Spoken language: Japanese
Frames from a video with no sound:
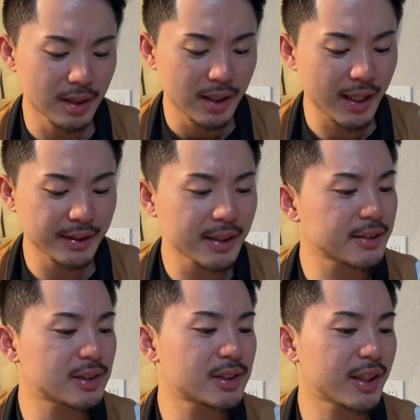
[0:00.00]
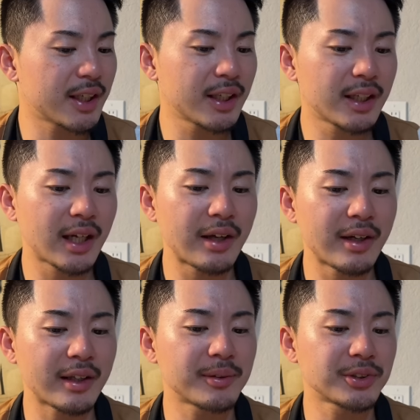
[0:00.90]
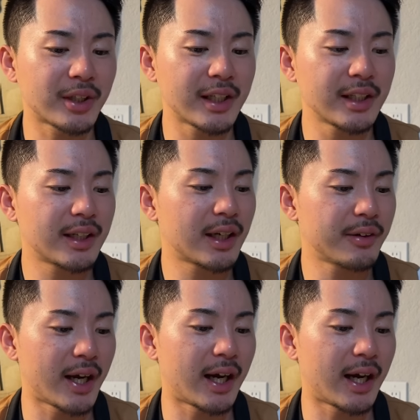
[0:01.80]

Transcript: はい。で、次、1回裏行きましょうか。1回裏。